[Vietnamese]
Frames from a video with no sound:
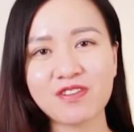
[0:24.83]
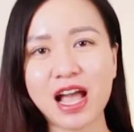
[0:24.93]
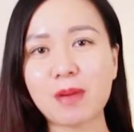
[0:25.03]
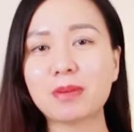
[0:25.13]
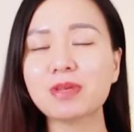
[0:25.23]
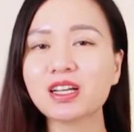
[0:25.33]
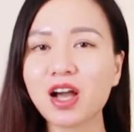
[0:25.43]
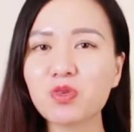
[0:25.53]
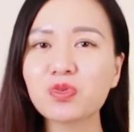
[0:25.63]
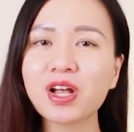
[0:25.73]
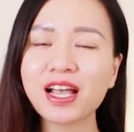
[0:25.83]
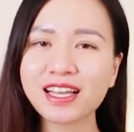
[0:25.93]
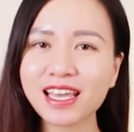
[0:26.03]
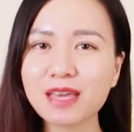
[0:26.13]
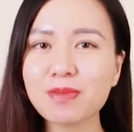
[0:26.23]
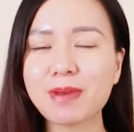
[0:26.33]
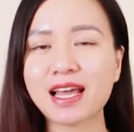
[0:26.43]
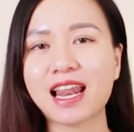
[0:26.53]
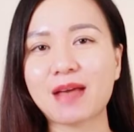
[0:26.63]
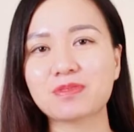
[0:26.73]
Và bạn biết không, khi mà
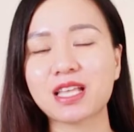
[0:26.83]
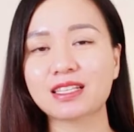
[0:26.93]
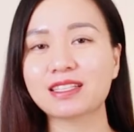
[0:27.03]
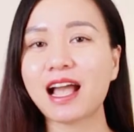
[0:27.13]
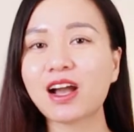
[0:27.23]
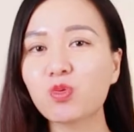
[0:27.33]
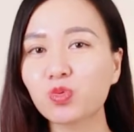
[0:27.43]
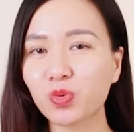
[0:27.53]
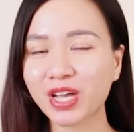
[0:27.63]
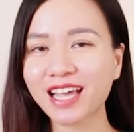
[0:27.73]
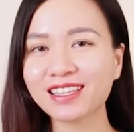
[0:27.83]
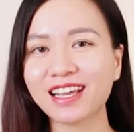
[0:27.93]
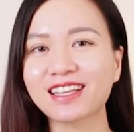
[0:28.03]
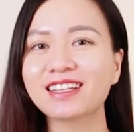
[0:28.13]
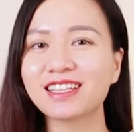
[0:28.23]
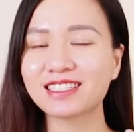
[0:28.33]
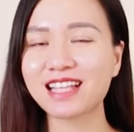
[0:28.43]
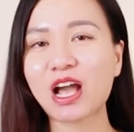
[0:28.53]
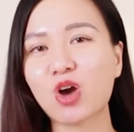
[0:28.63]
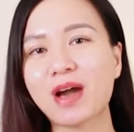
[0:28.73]
bạn làm sạch da không đúng cách này thì
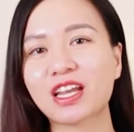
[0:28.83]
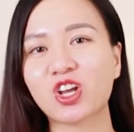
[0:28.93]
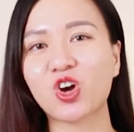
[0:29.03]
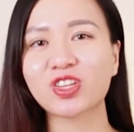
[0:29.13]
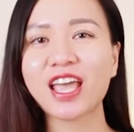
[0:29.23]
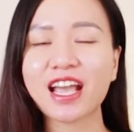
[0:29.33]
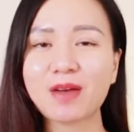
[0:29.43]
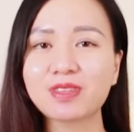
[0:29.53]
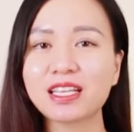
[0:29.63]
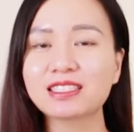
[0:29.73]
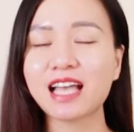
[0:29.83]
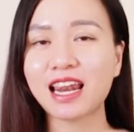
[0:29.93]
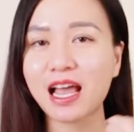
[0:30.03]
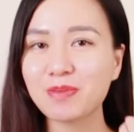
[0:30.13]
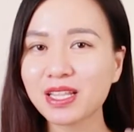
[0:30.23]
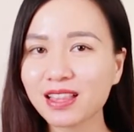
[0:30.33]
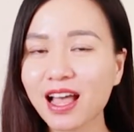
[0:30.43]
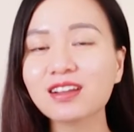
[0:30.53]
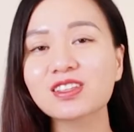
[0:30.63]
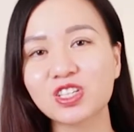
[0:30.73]
da của bạn có thể gặp tình trạng là bít
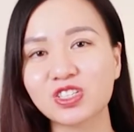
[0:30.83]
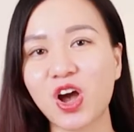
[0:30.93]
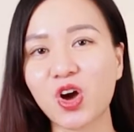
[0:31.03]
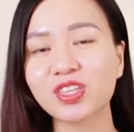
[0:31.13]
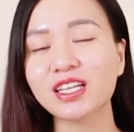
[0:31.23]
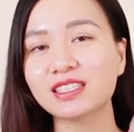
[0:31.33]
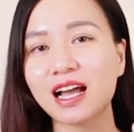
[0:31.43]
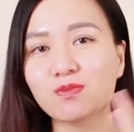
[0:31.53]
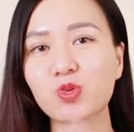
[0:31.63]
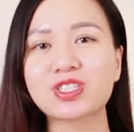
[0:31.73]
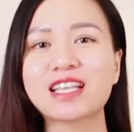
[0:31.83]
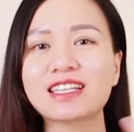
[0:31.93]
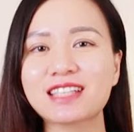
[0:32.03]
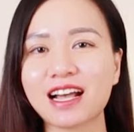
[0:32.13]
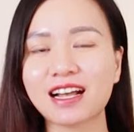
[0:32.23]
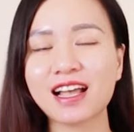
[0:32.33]
tắc, từ đó tình trạng mụn dai dẳng.